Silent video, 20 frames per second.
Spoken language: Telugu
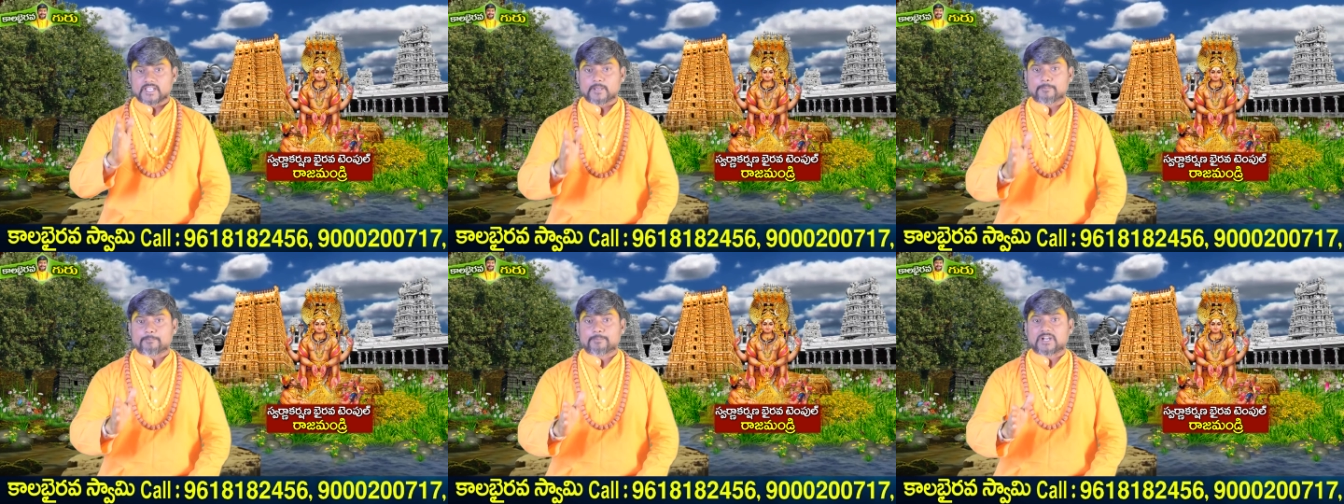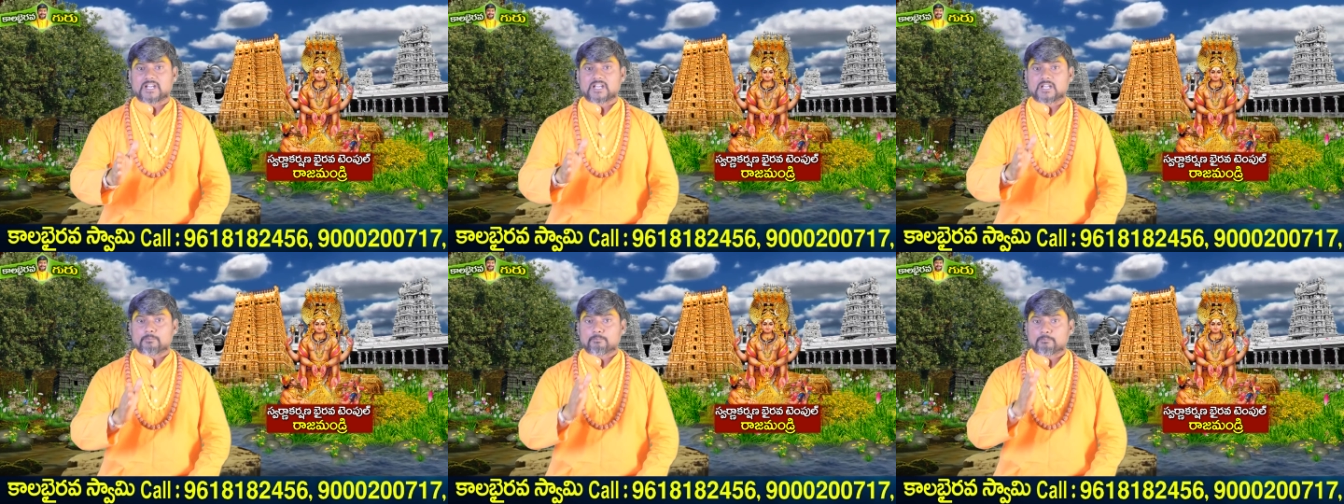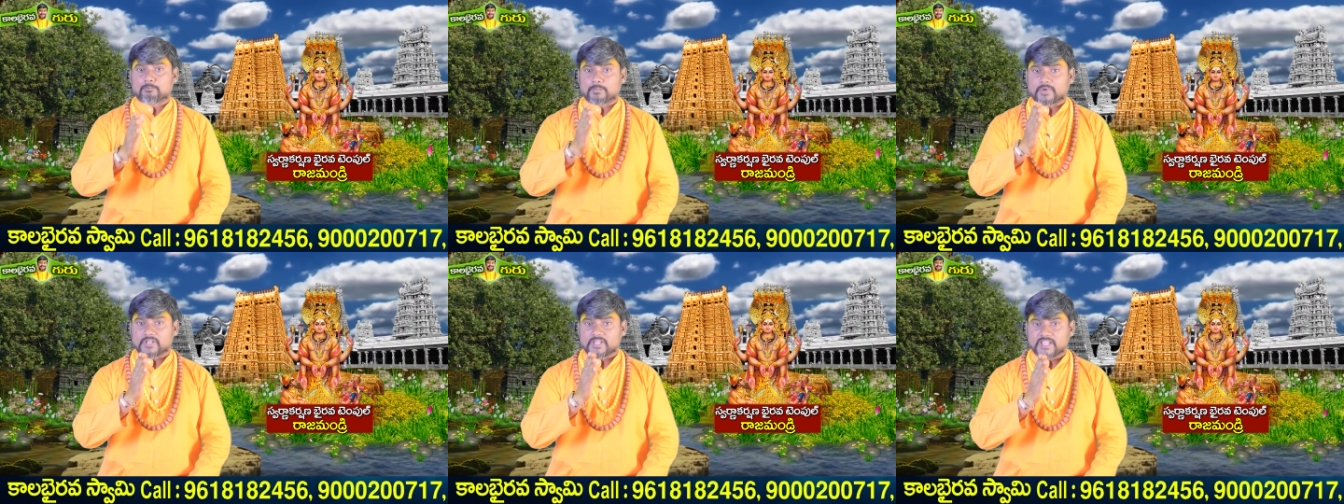ఏప్రిల్
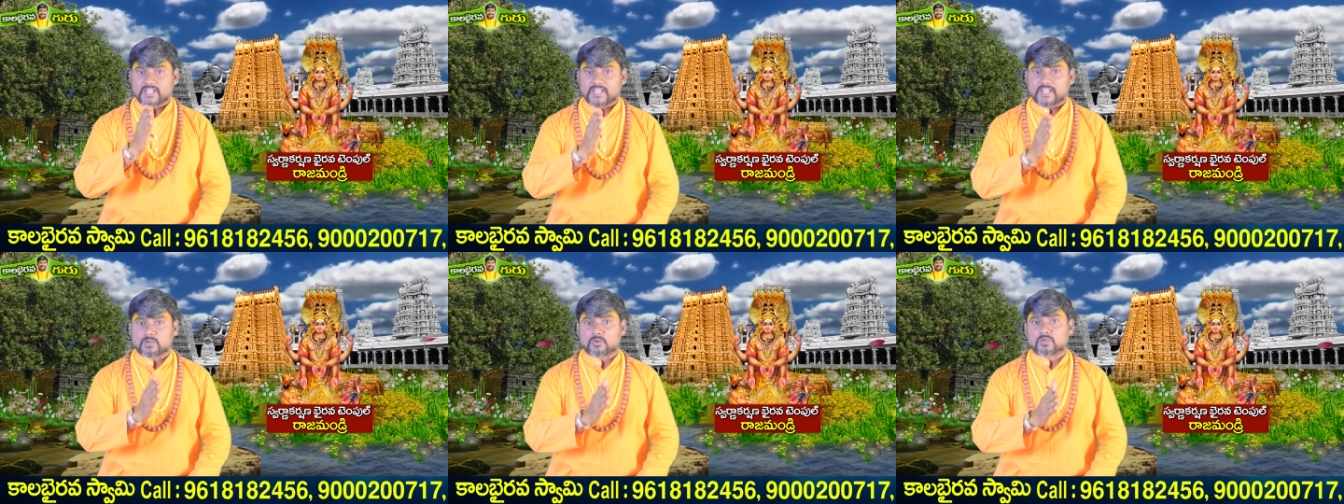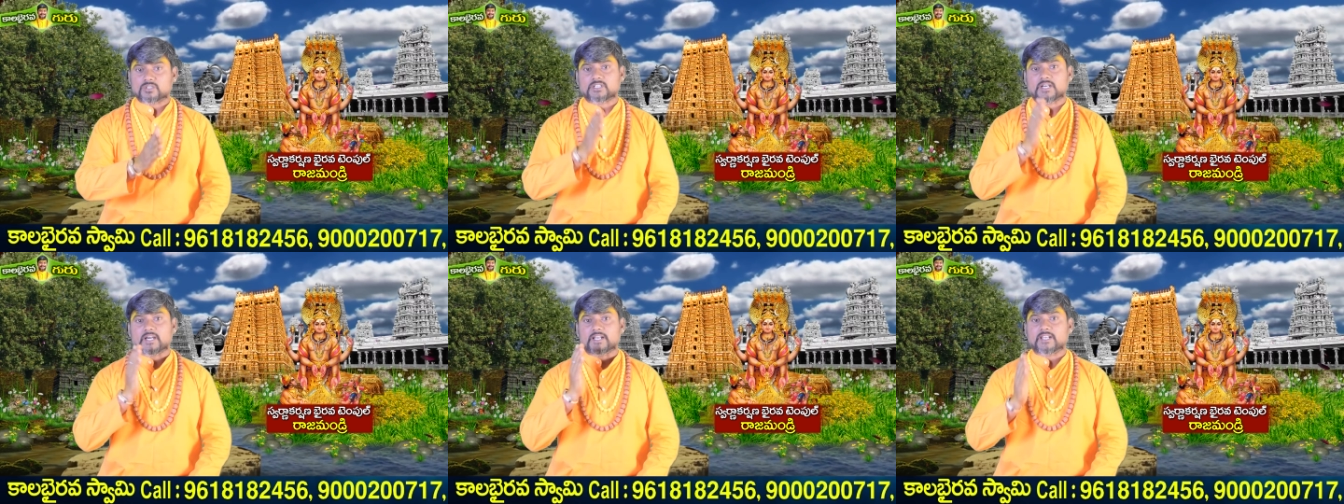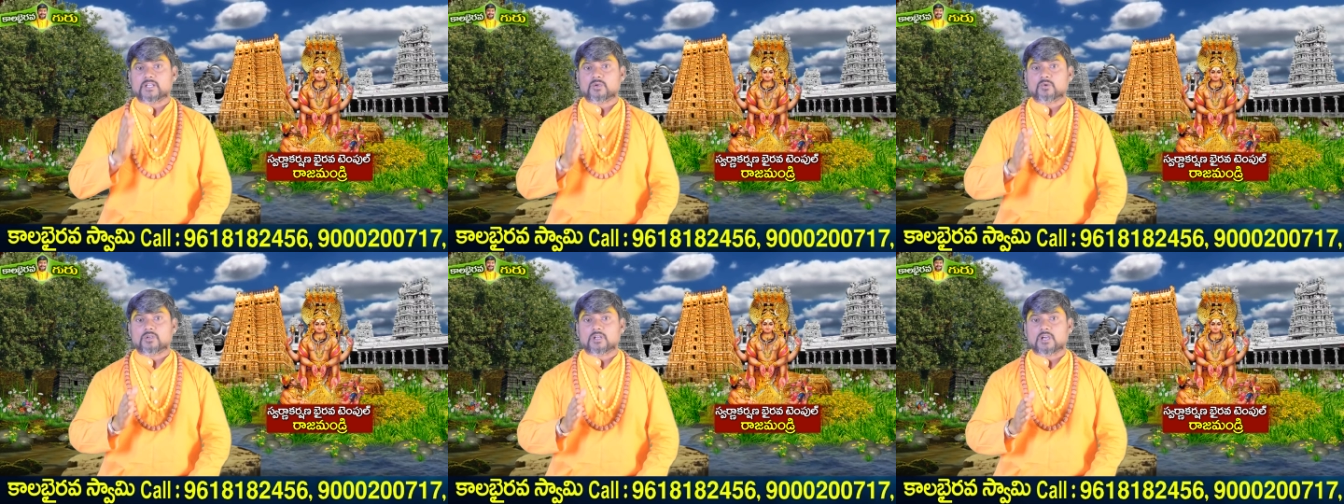పదిహేనవ
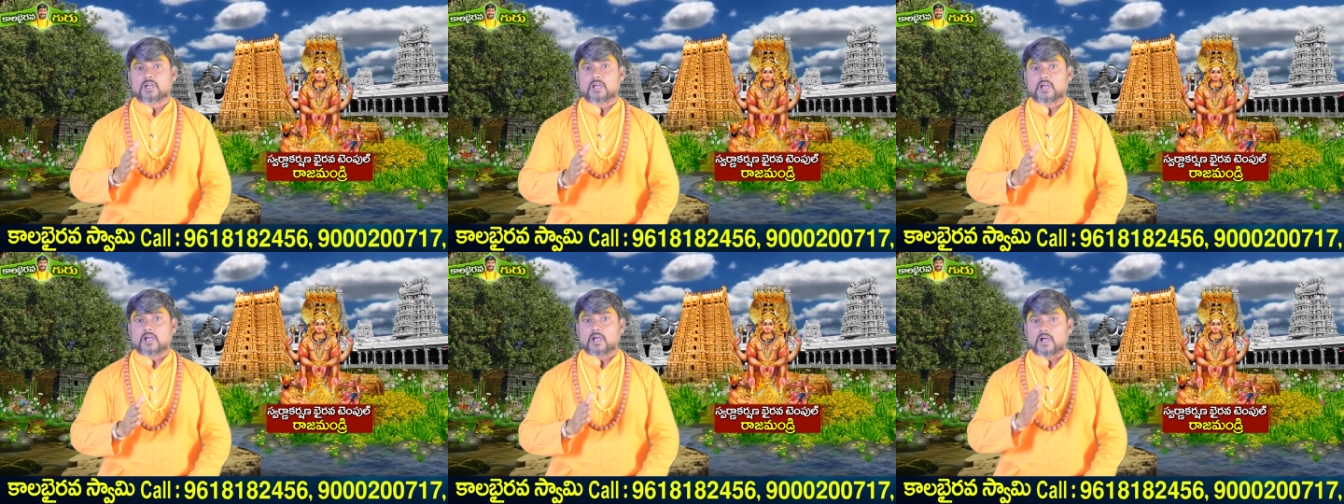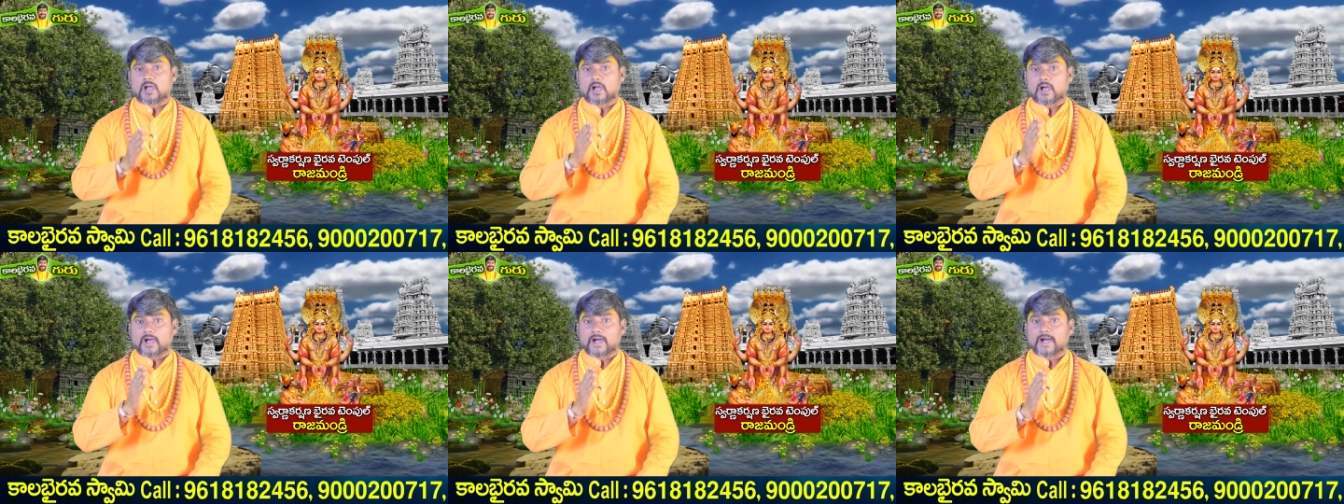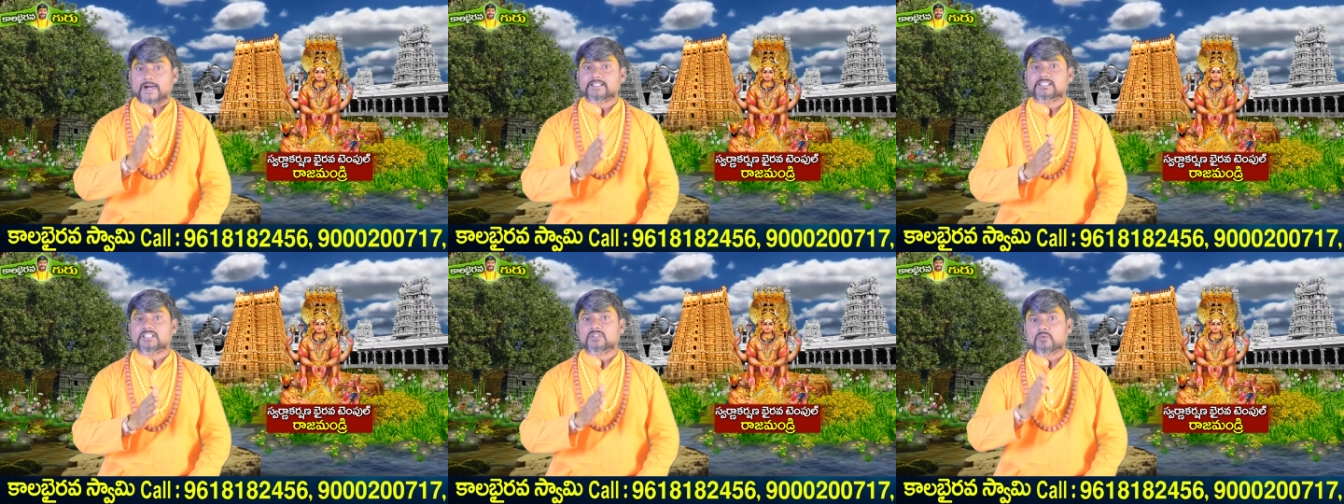తారీఖున
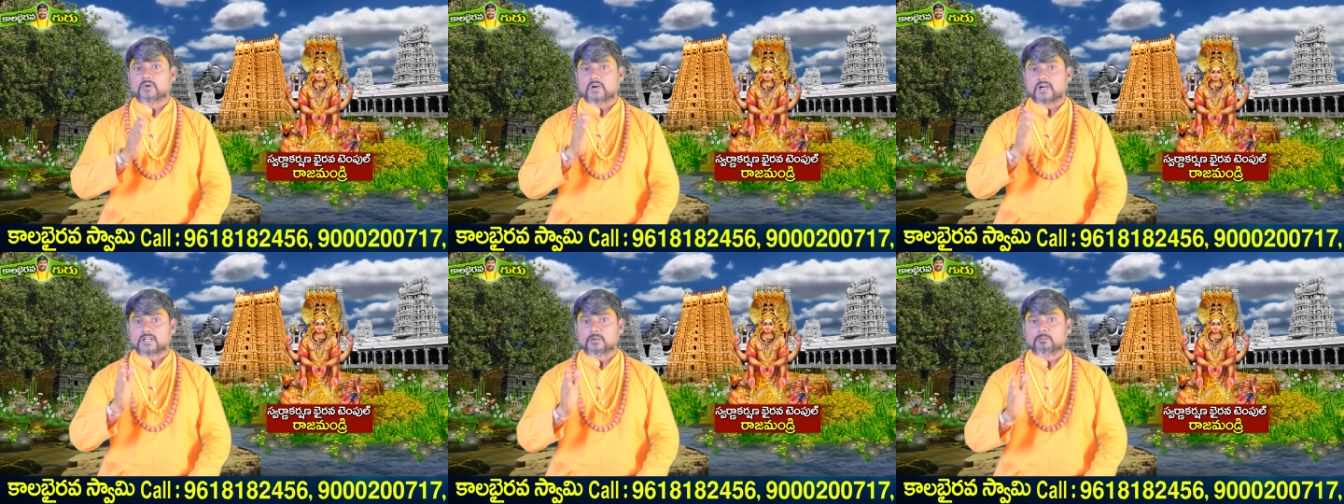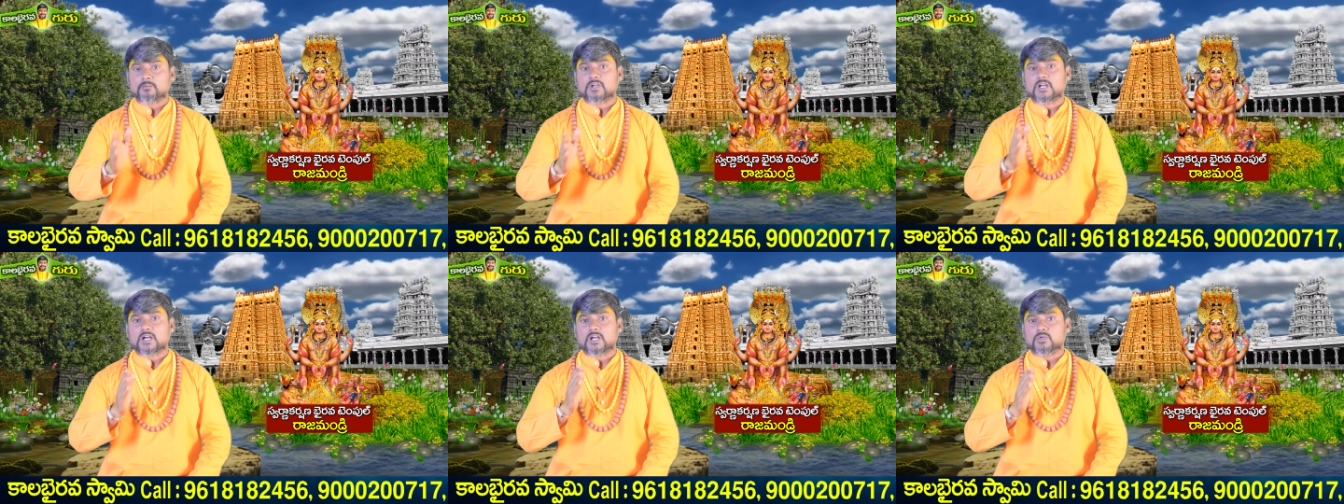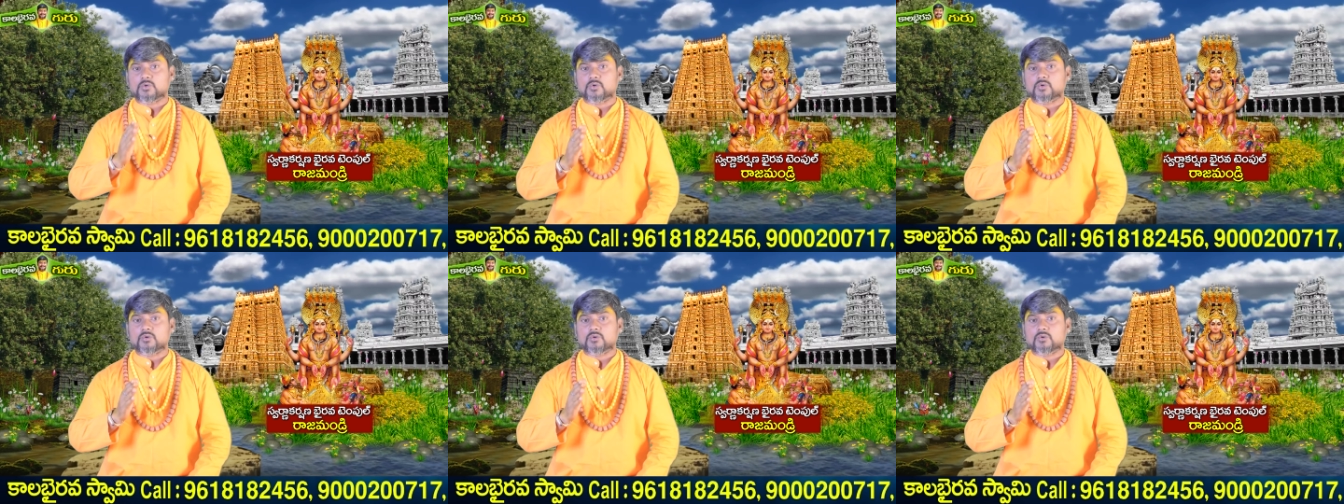ఆదివారం
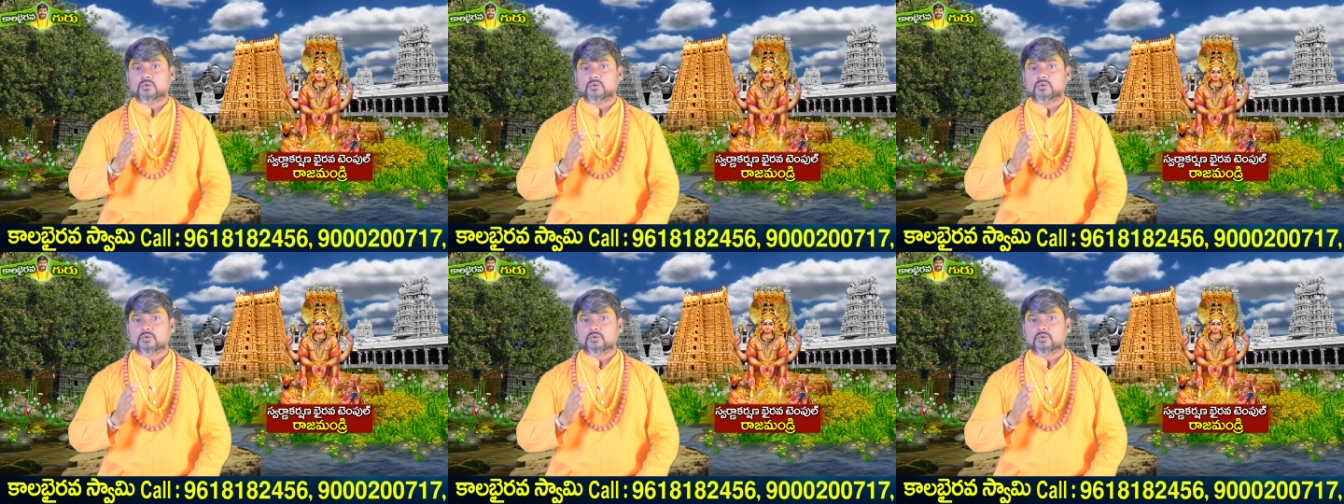నాడు